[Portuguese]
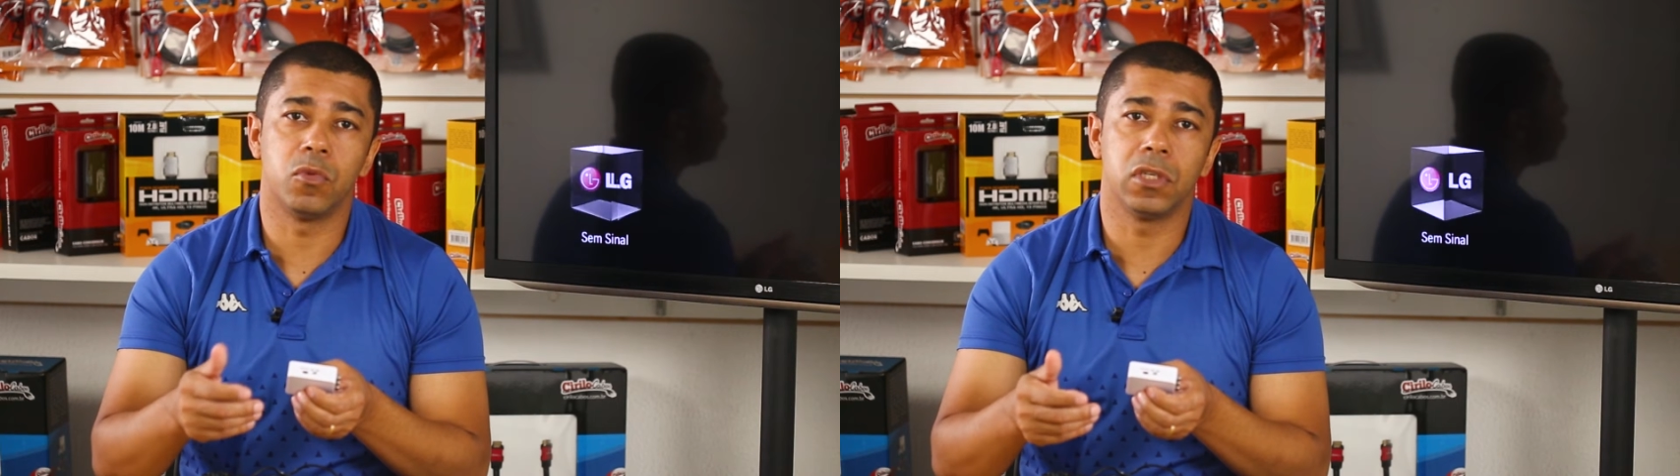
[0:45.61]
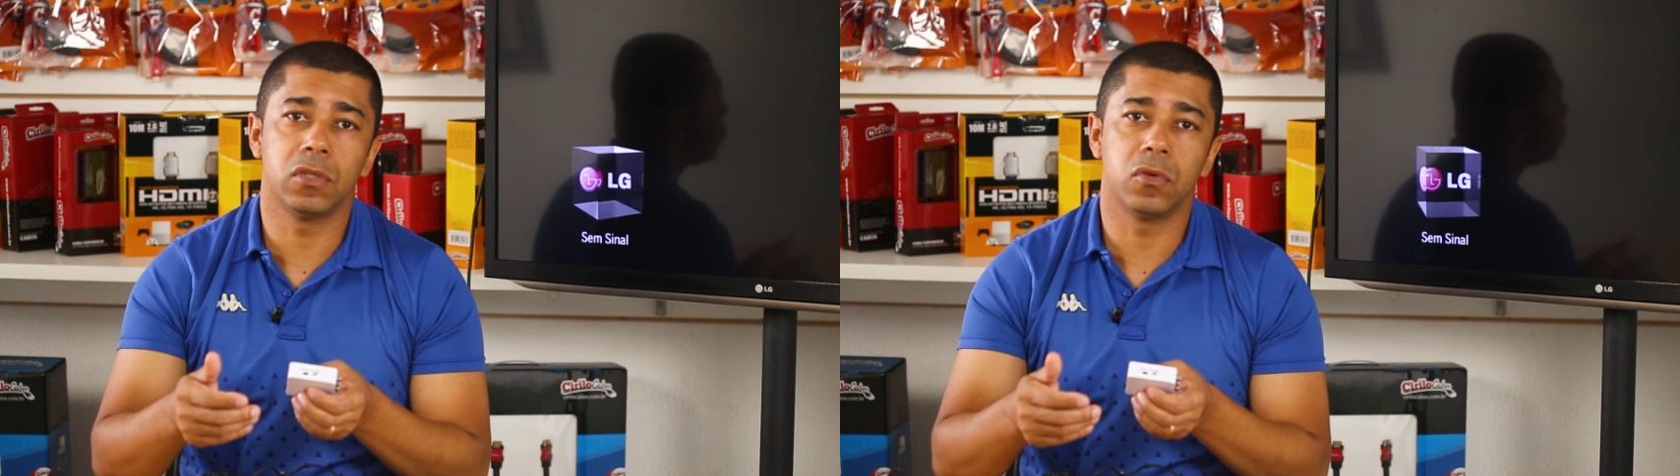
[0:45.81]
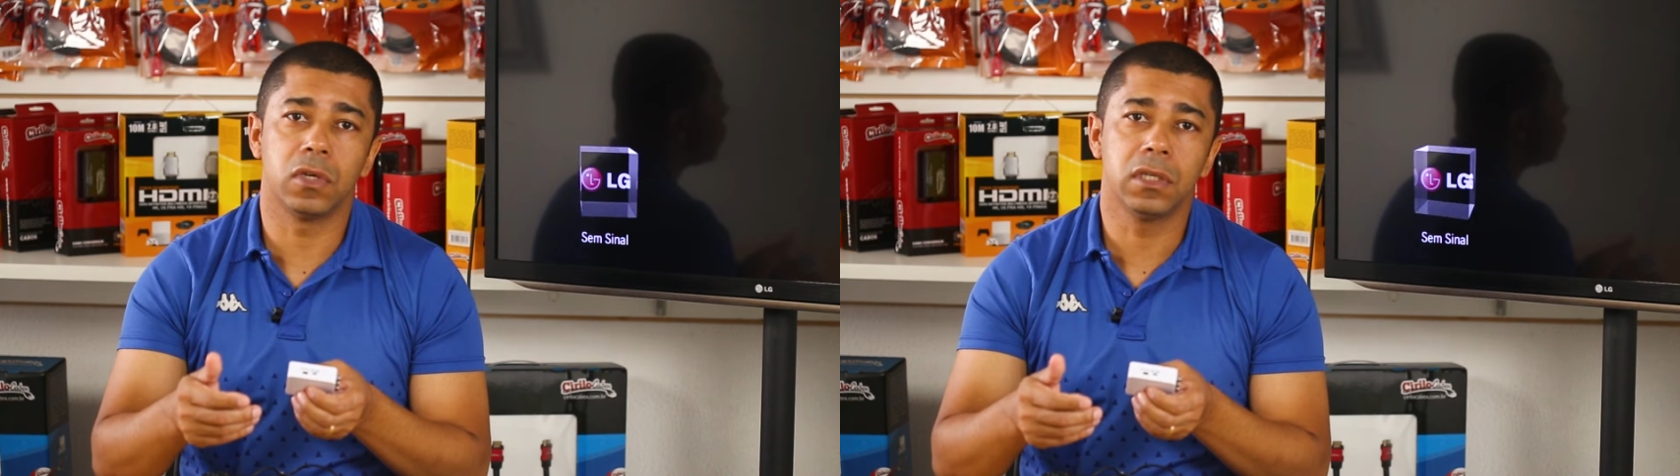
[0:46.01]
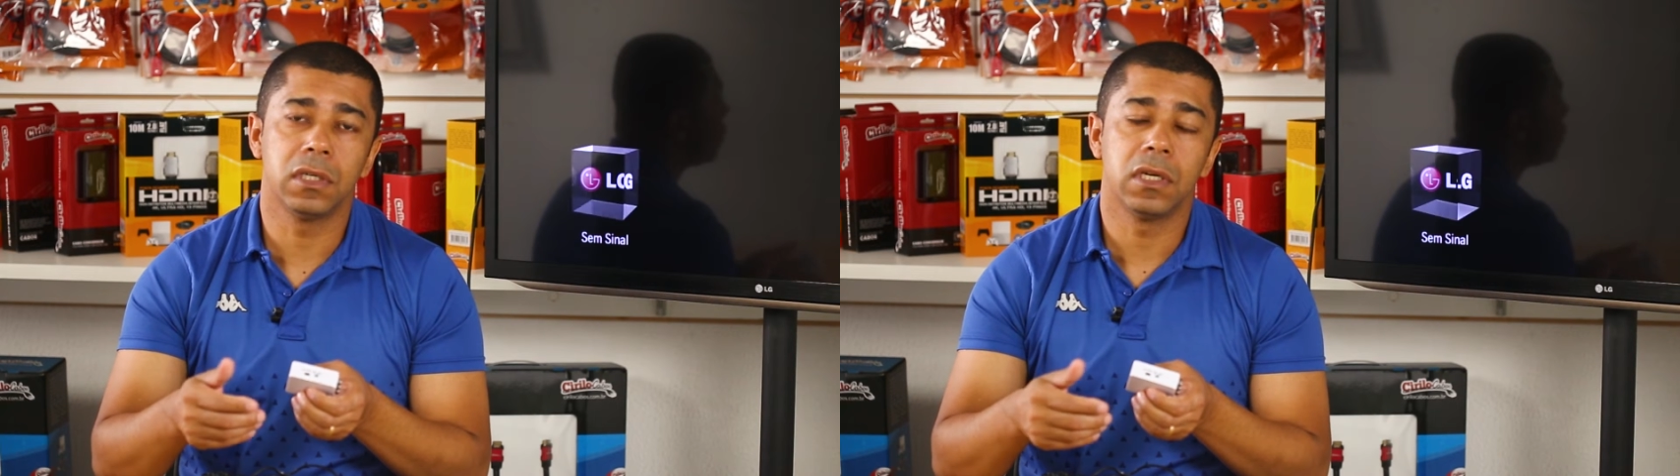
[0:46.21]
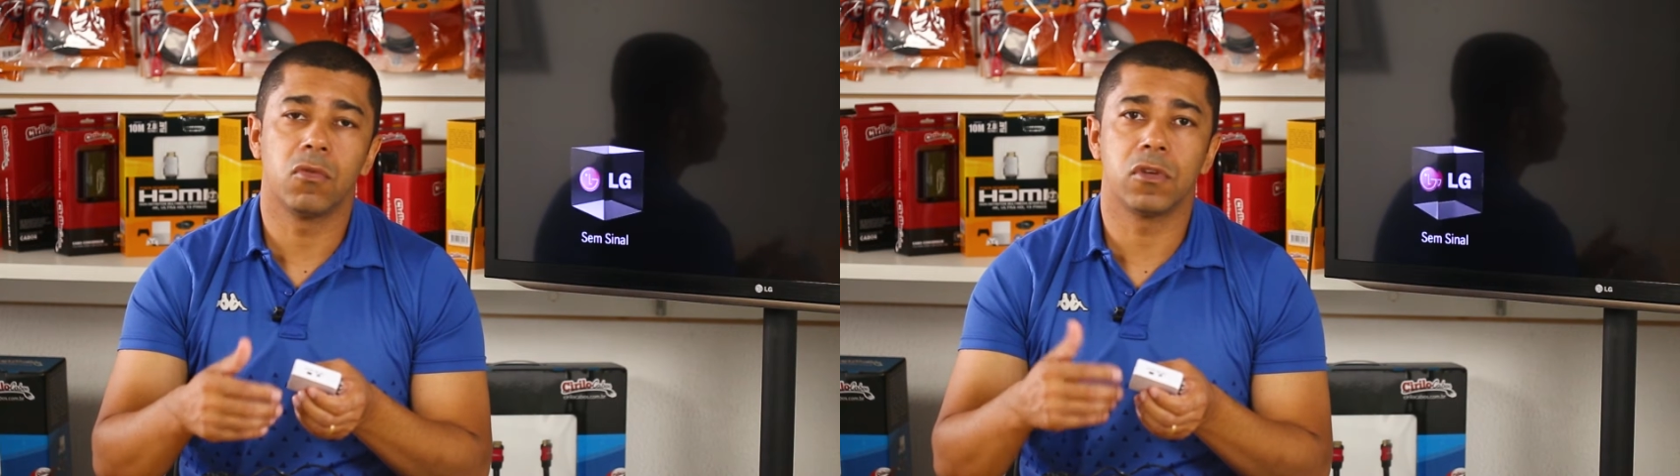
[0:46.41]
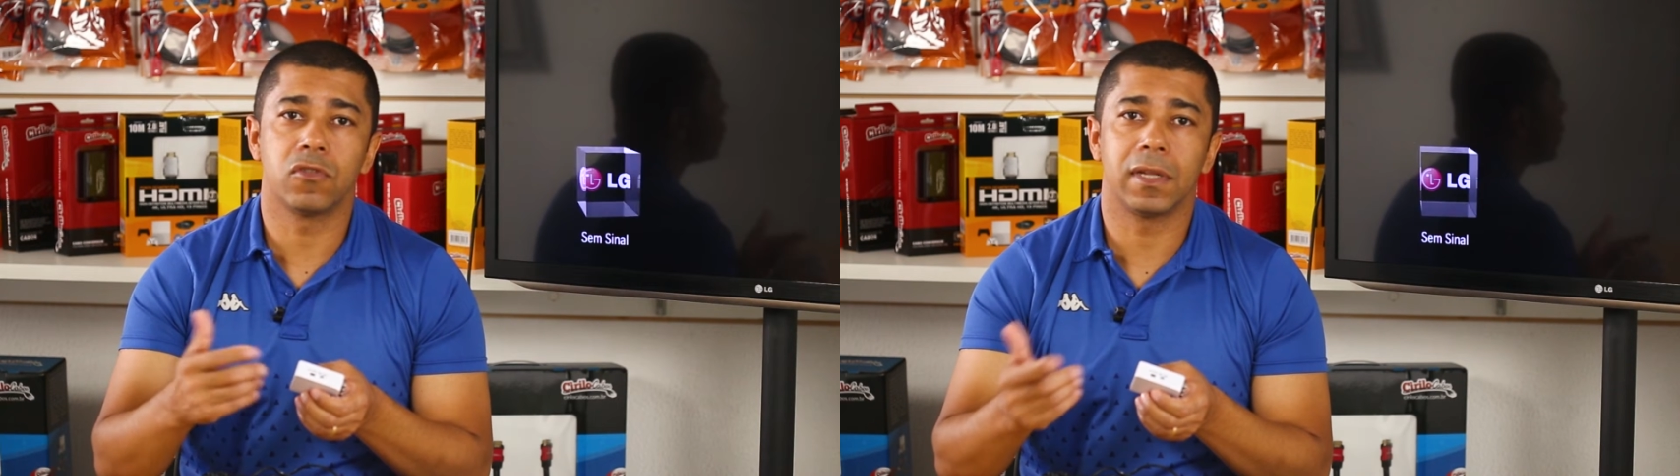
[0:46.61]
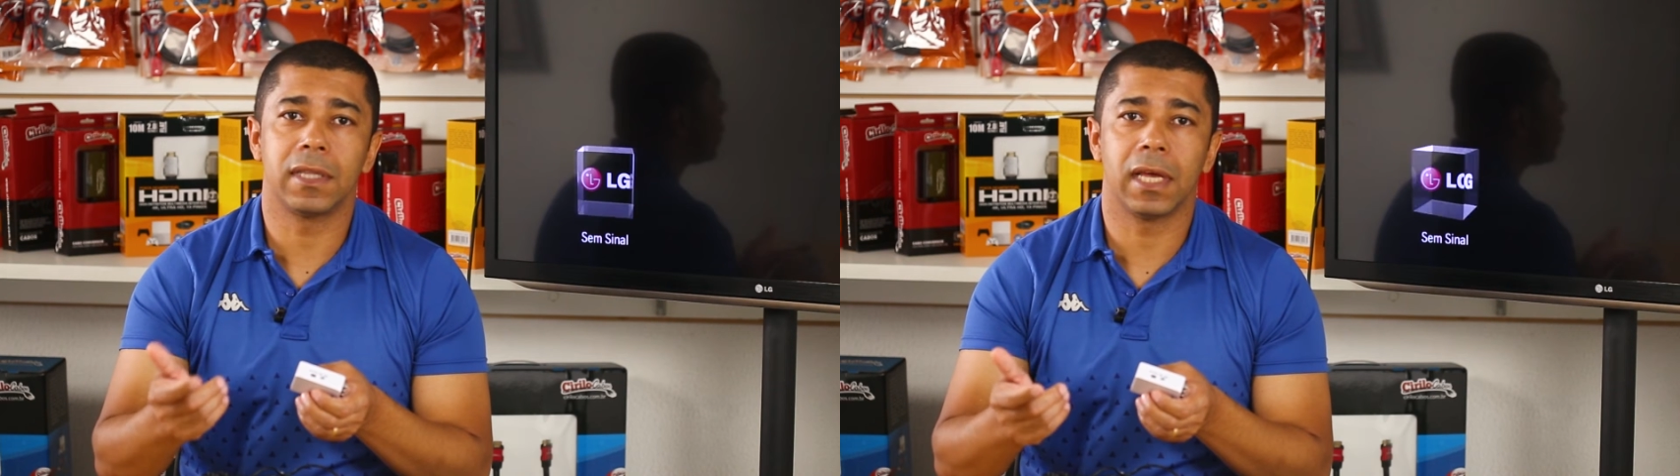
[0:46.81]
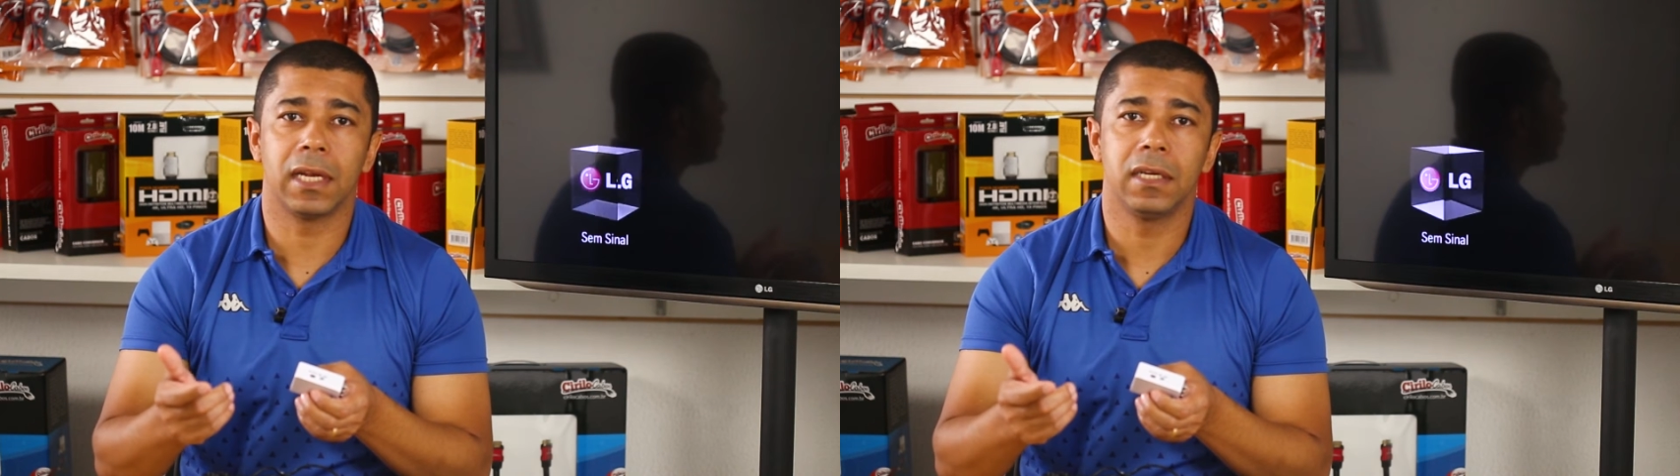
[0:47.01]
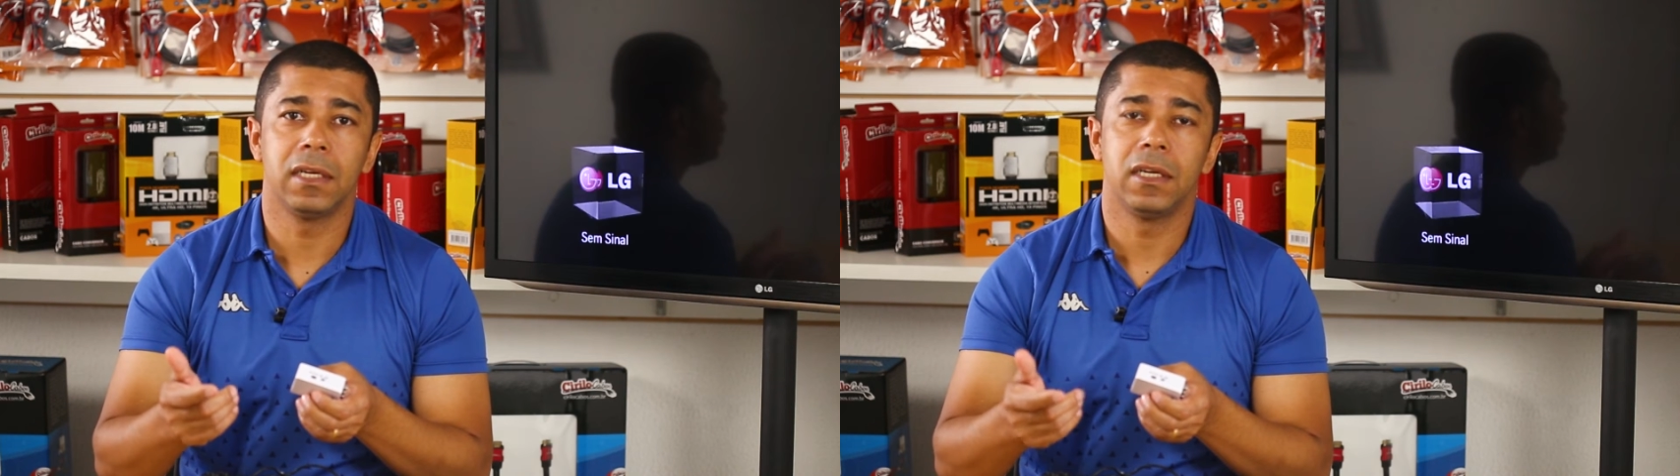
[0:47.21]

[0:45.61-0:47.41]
monitor, com a sua tela,